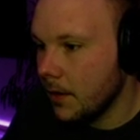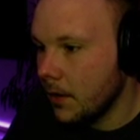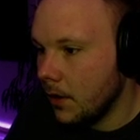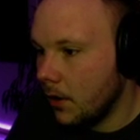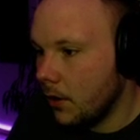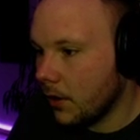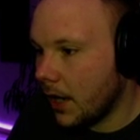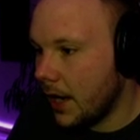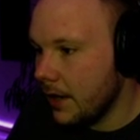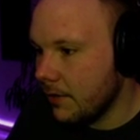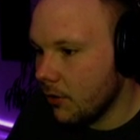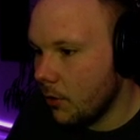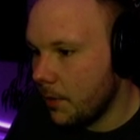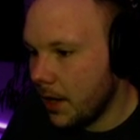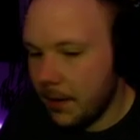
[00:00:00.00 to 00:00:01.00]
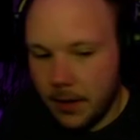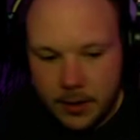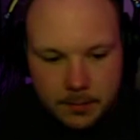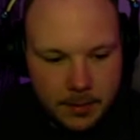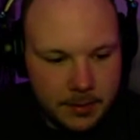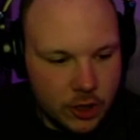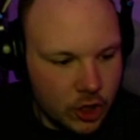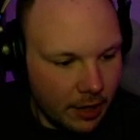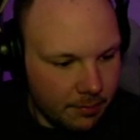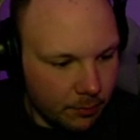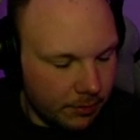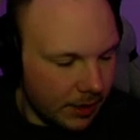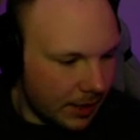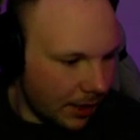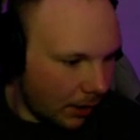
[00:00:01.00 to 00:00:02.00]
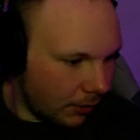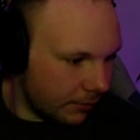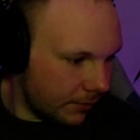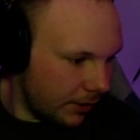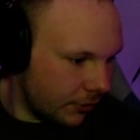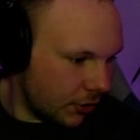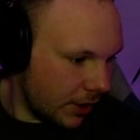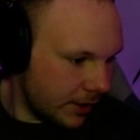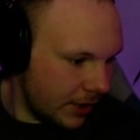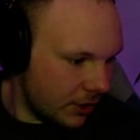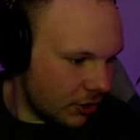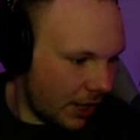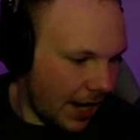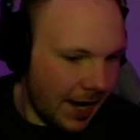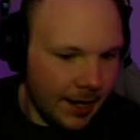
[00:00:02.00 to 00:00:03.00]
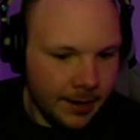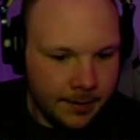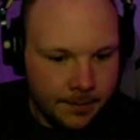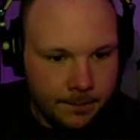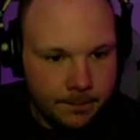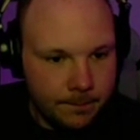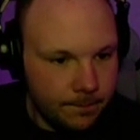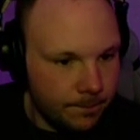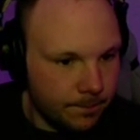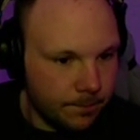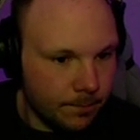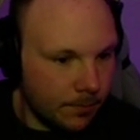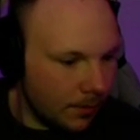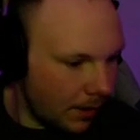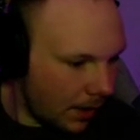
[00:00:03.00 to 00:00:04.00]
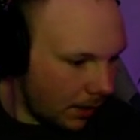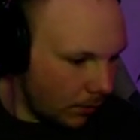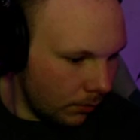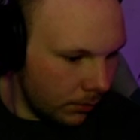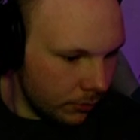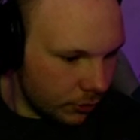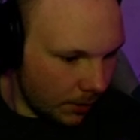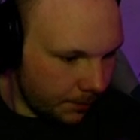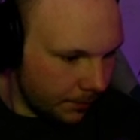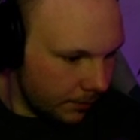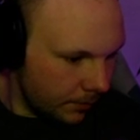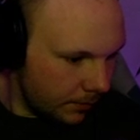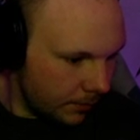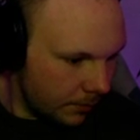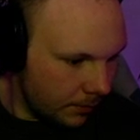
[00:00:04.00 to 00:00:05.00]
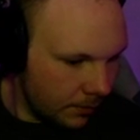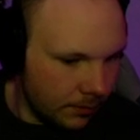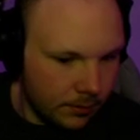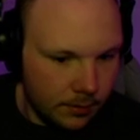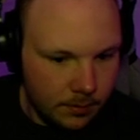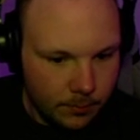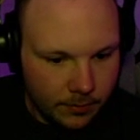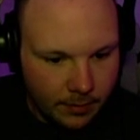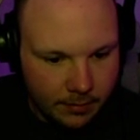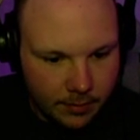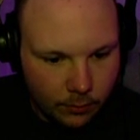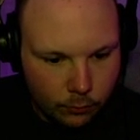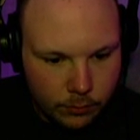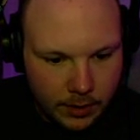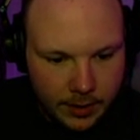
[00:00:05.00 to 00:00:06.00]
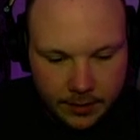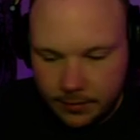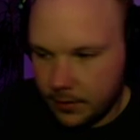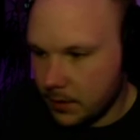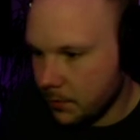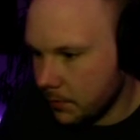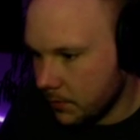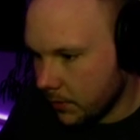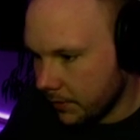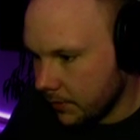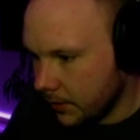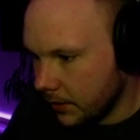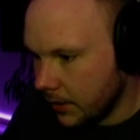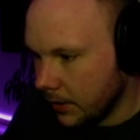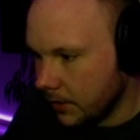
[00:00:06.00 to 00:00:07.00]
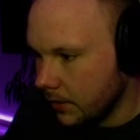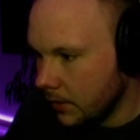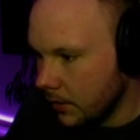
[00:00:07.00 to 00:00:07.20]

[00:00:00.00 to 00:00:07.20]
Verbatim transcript: Eure Heilzauber. Äh, ich mache die scheiß Musik hier aus, DJ. DJ, ey! Hallo, stopp! Ich muss das in Ruhe lesen, ich muss mich konzentrieren.